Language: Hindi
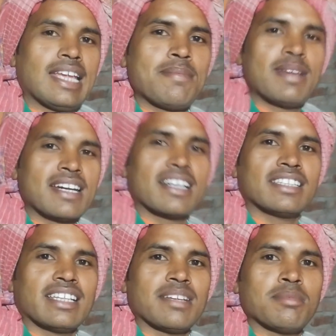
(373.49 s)
यहीं पैन
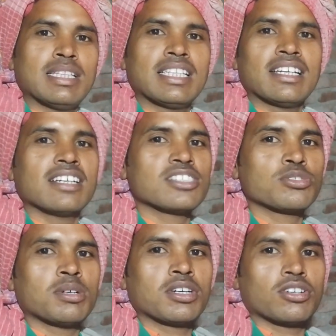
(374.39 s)
करते हैं मिलते हैं कल
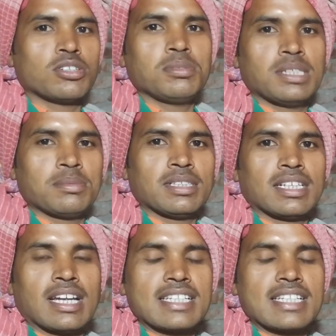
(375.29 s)
सुबह एक और वीडियो में